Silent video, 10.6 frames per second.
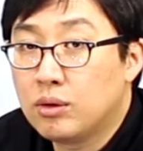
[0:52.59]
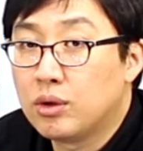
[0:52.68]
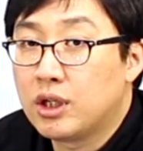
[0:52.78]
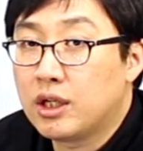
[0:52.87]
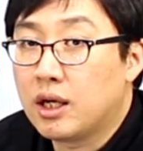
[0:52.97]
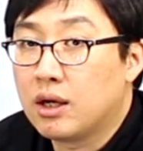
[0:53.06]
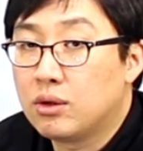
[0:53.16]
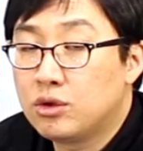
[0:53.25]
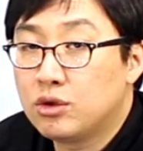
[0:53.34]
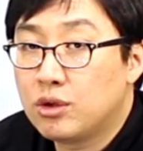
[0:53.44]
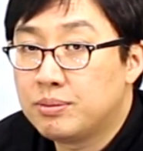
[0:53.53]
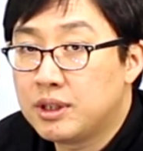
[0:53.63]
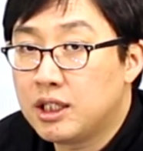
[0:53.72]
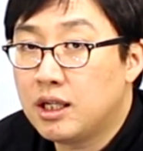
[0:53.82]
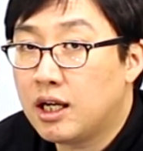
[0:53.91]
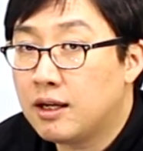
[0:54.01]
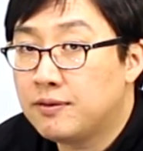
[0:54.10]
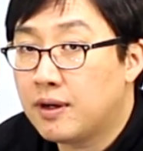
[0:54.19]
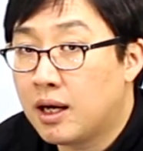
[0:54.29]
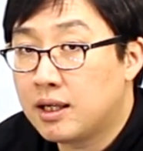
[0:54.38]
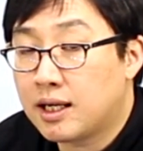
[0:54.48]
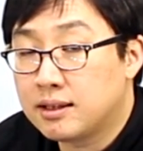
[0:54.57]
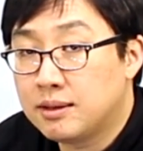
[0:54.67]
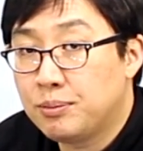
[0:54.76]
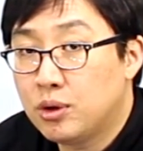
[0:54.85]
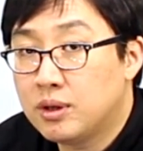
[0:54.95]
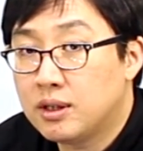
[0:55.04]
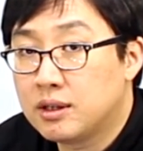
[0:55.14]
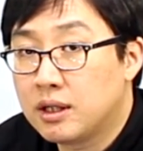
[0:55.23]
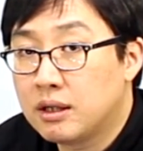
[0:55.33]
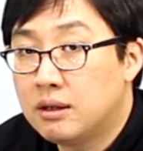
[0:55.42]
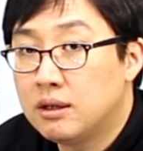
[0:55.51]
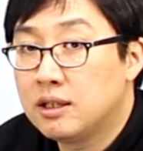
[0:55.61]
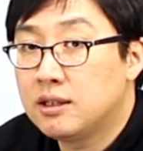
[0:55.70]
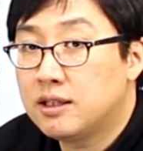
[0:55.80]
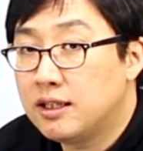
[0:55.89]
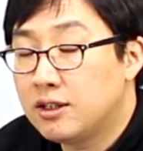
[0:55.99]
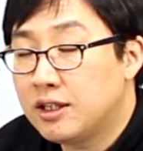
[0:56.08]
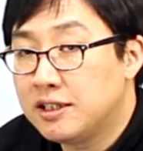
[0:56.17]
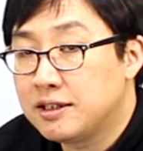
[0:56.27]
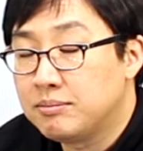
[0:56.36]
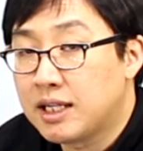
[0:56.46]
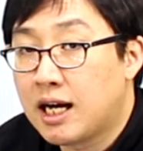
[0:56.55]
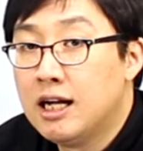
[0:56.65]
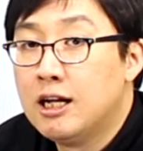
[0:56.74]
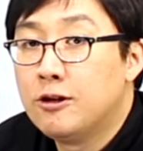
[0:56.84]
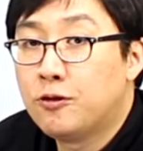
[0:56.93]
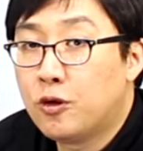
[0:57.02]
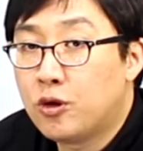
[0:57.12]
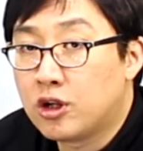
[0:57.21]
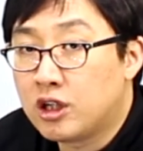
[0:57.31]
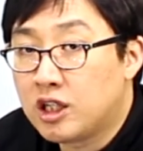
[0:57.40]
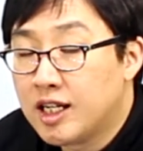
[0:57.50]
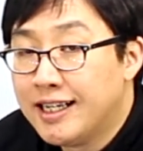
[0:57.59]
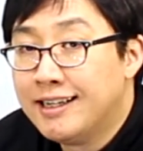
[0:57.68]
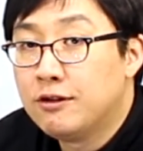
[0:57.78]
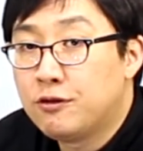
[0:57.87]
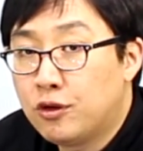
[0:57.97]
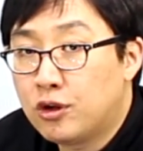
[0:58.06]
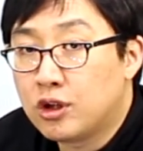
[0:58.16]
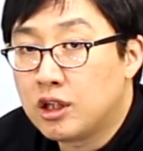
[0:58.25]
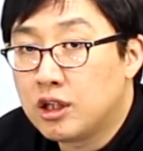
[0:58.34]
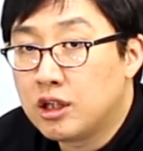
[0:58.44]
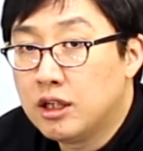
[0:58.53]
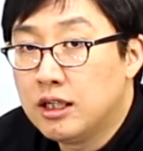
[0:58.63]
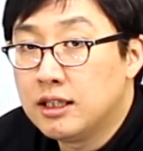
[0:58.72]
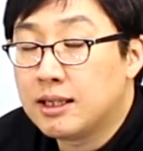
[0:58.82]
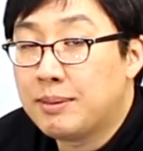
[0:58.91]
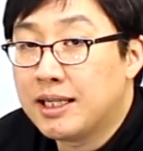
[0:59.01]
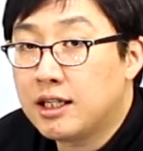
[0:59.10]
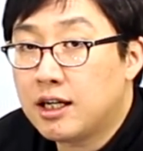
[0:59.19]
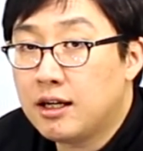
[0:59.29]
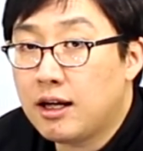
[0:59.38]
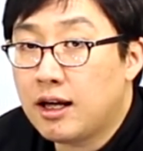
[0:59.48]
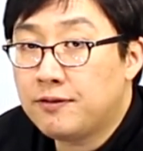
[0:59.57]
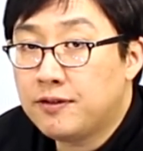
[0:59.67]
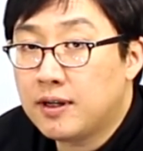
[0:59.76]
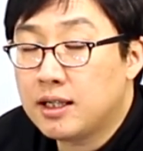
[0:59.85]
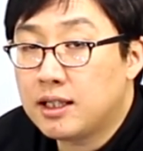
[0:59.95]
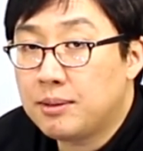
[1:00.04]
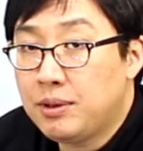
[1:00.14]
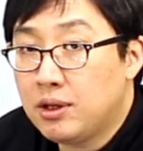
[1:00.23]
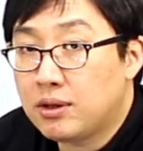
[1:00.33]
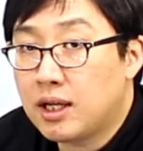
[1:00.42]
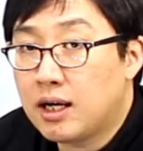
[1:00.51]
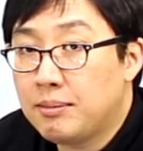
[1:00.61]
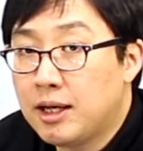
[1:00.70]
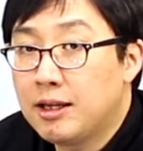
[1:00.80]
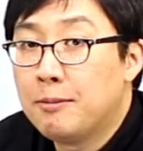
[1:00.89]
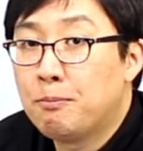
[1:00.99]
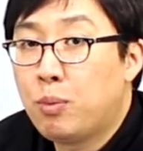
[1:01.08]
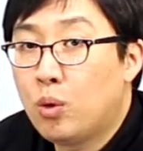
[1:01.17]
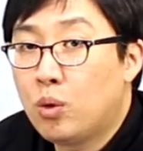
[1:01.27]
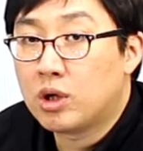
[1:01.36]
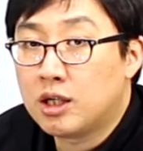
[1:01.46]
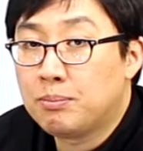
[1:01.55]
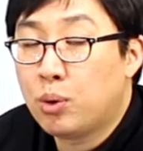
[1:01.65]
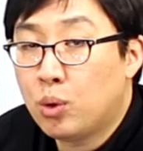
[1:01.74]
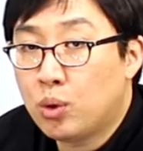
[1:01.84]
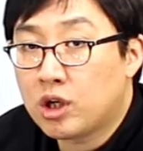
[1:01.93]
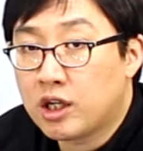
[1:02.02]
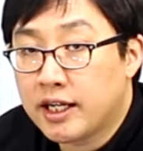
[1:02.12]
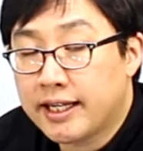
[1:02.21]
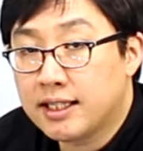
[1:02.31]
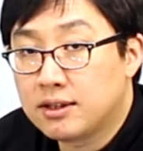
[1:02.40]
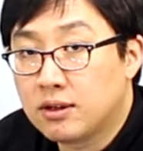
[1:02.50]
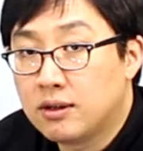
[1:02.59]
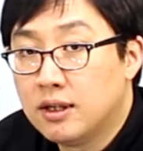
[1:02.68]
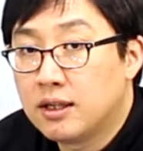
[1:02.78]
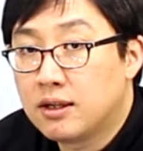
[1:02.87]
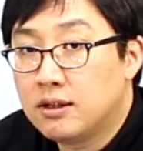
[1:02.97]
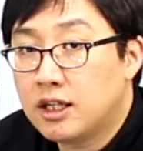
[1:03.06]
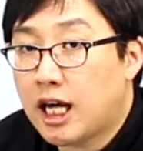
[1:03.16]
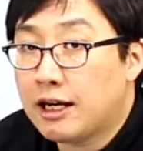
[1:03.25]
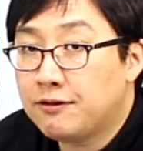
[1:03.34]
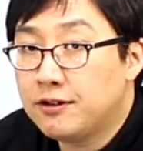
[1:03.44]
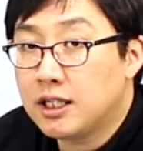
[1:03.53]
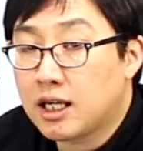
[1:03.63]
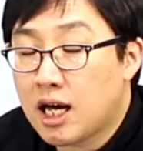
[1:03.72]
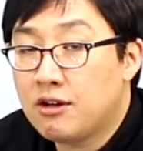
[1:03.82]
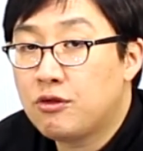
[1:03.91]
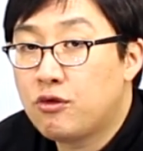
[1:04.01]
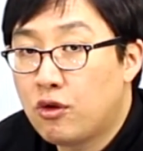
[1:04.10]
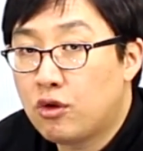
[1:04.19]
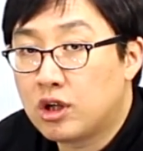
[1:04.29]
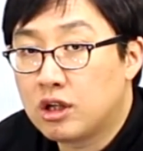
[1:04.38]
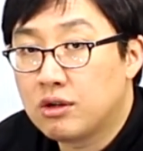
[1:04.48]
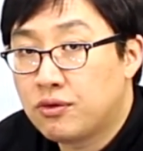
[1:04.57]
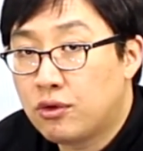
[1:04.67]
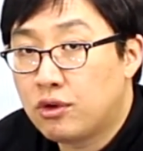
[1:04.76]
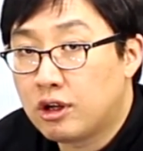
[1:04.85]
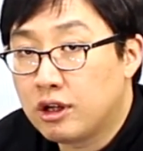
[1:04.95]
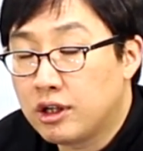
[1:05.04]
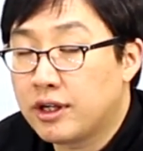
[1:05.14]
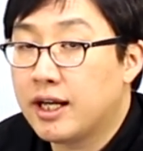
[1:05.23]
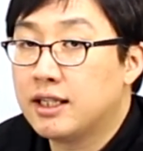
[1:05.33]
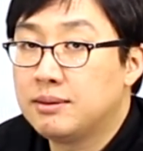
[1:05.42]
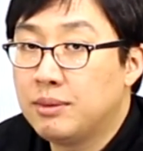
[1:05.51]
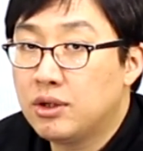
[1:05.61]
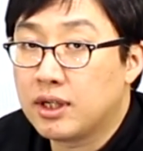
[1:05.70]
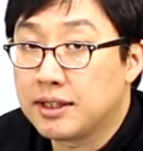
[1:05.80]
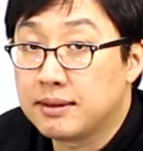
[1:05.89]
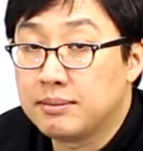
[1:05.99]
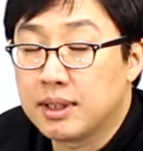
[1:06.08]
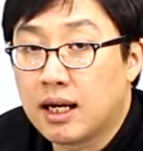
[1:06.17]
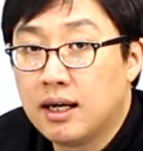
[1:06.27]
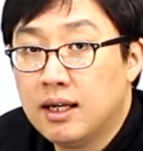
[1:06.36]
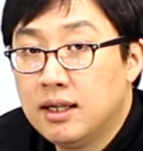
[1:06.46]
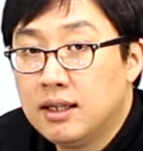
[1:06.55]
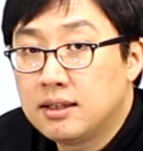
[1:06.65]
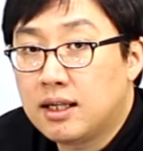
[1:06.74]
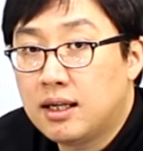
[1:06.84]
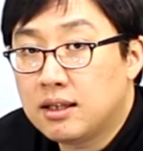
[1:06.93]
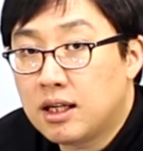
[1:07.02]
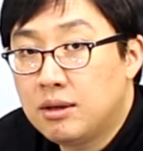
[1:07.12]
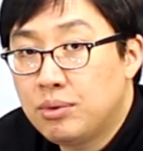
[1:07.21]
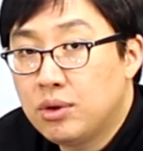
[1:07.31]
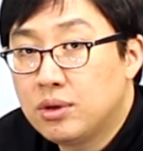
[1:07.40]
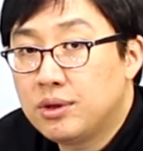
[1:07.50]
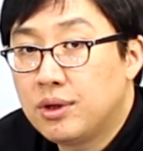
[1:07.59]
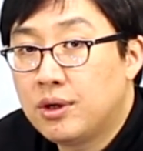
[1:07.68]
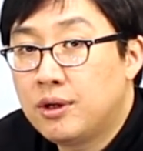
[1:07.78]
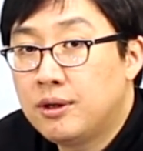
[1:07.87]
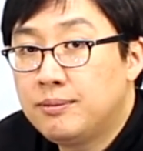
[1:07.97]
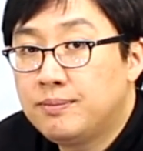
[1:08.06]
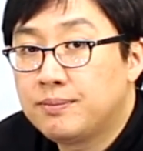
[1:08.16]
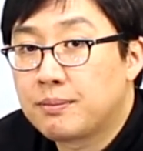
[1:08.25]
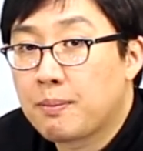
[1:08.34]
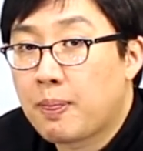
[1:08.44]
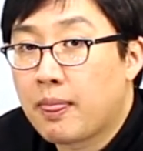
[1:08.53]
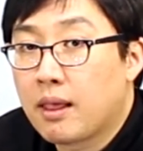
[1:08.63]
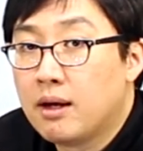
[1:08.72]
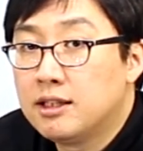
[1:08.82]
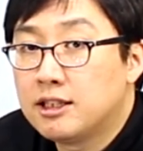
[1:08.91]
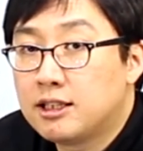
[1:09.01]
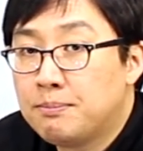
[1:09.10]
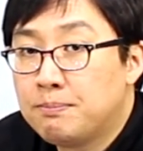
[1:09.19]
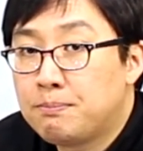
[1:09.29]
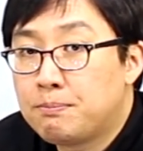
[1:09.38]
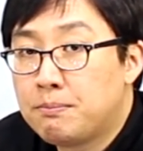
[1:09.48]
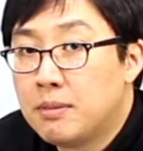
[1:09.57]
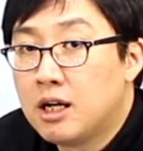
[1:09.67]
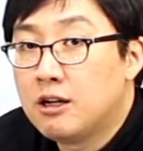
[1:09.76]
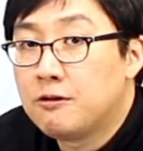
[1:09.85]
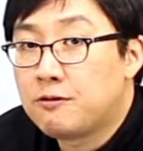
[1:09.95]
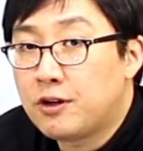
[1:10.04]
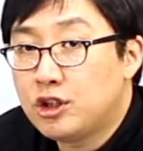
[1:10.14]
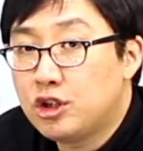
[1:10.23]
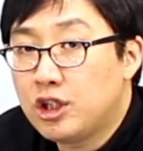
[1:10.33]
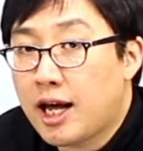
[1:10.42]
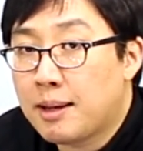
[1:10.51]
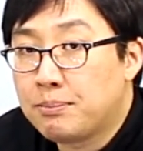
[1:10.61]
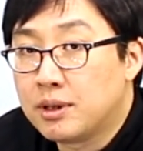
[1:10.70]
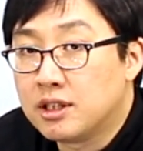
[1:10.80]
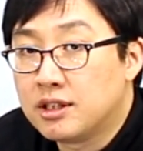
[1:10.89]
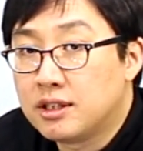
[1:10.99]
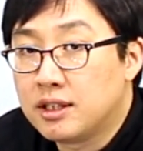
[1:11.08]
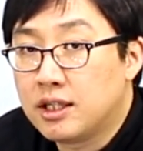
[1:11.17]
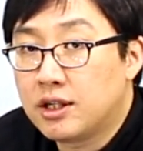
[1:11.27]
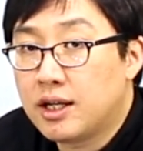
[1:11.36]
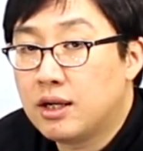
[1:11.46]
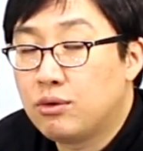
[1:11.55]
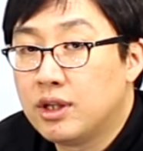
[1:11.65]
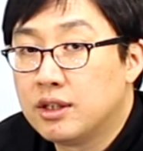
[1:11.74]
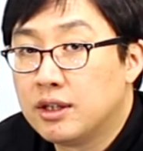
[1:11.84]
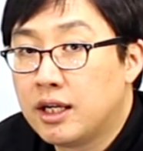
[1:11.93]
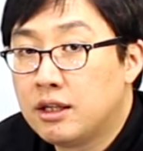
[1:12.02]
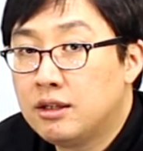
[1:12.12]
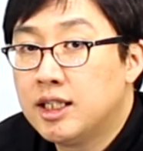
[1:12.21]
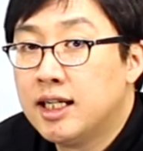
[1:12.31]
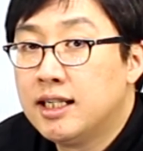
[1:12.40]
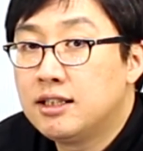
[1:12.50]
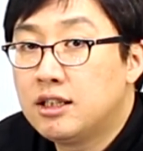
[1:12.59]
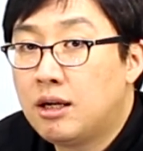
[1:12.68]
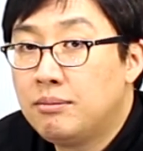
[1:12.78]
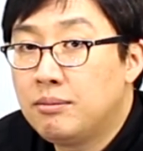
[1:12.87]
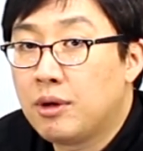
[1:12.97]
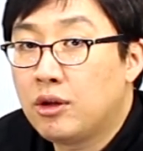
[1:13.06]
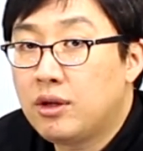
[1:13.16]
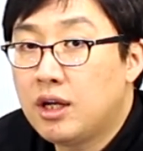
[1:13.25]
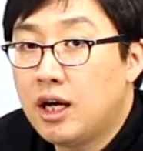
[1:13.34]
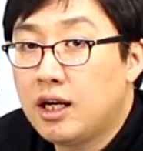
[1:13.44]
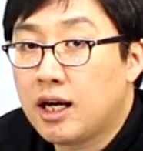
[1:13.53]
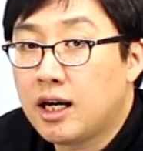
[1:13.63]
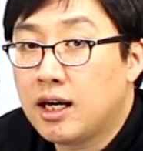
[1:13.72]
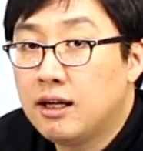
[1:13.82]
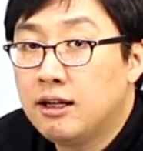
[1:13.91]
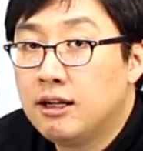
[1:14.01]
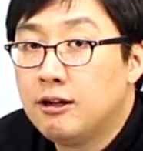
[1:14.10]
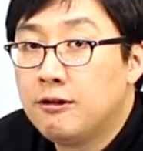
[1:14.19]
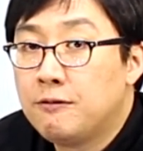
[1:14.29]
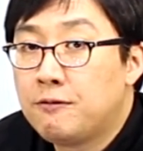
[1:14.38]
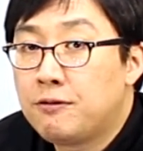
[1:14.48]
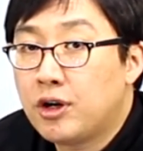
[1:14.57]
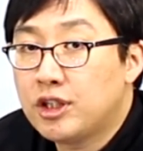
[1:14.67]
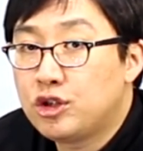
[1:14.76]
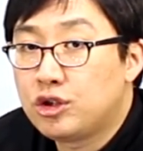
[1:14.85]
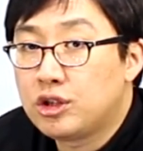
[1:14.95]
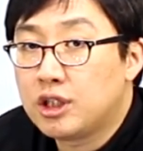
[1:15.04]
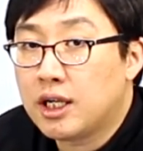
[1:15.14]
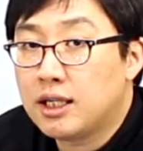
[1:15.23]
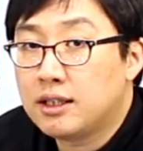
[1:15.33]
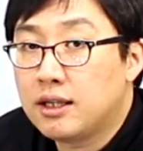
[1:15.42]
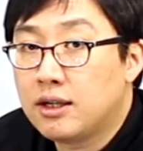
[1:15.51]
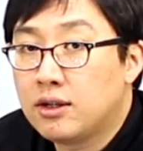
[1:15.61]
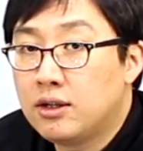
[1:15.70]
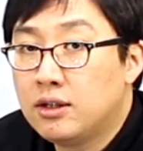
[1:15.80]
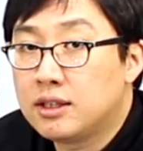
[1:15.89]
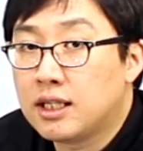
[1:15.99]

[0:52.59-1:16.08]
그럼 어떻게 어쩔 수 없이 FR을 같이 표현했는데요. 읽을 때 이렇게 읽습니다. for, for. 자, 만약에 F가 아니라 P였다 하면 p r p o r 했겠죠. 그런데 F니까 for, for 이렇게 하시면 되겠습니다. 자, 다음 표현은요. some fresh apples 이렇게 하고 있는데요. some 몇 개의 fresh 할 때요.